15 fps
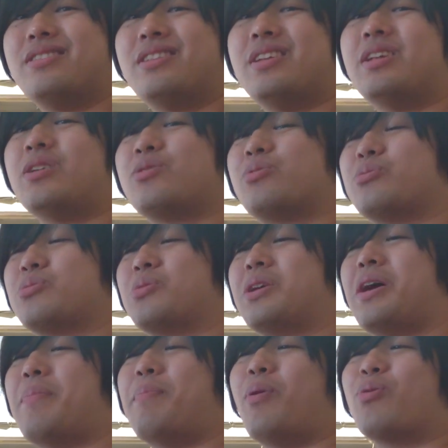てなるとそれ
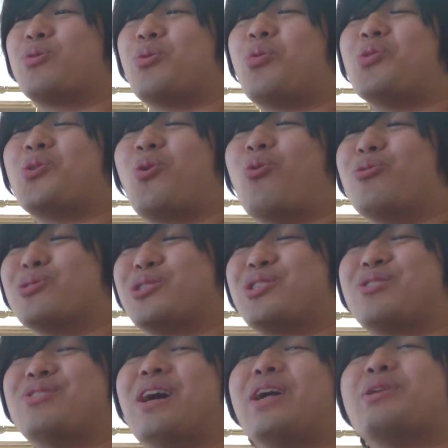やっぱ男の子欲
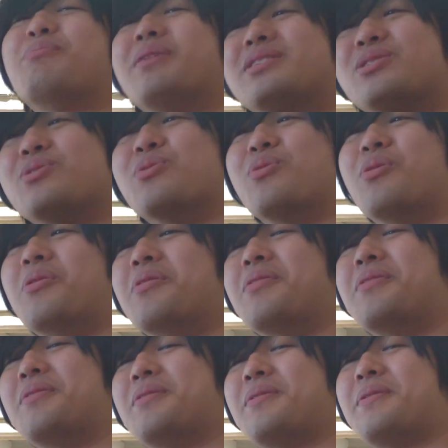しくなりますよ
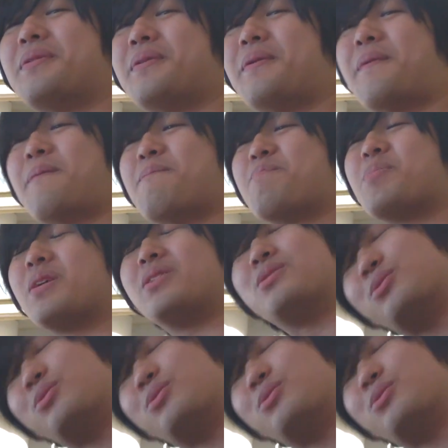ロマンだよね